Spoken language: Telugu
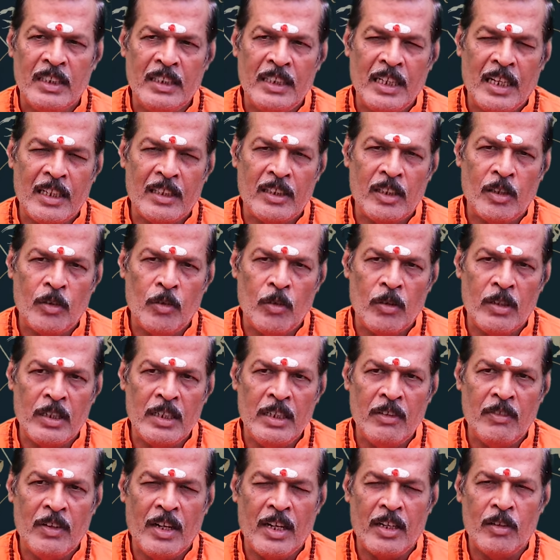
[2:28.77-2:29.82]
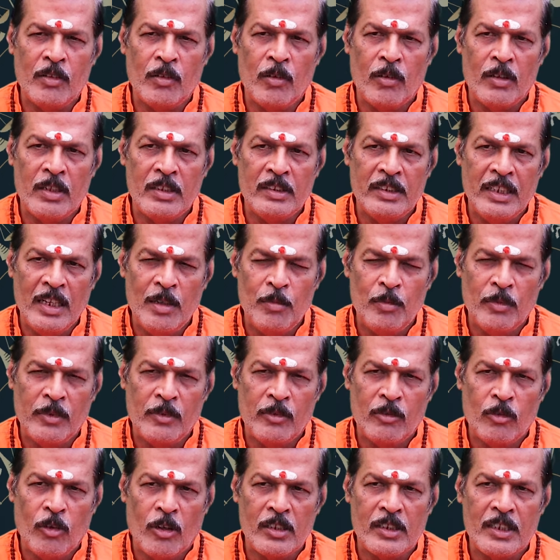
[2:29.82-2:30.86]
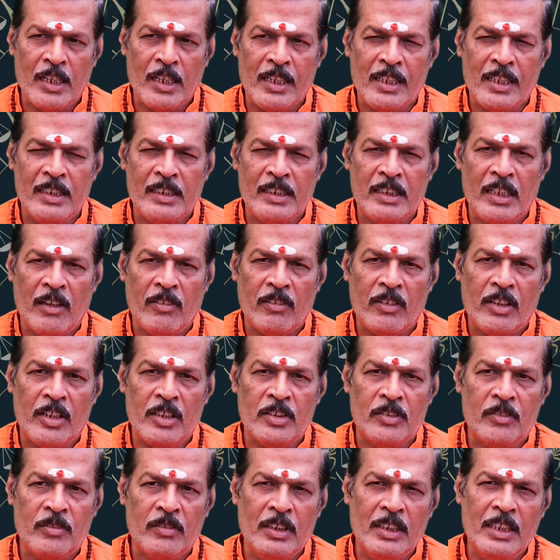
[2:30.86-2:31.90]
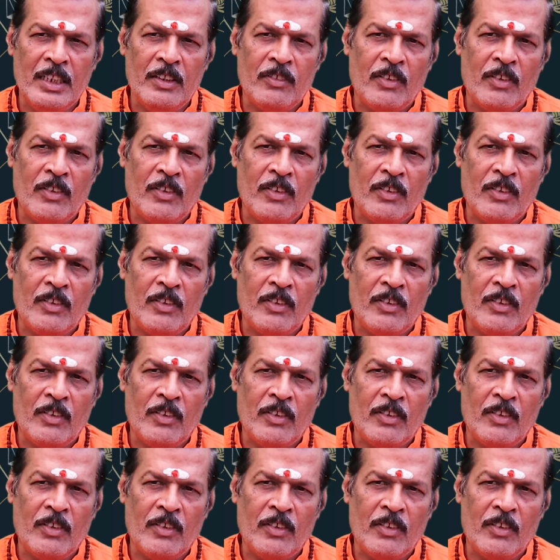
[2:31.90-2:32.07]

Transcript: ఇదంతా కూడా ఈ వారం కూడా సేమ్ కొనసాగించే అవకాశం ఉంది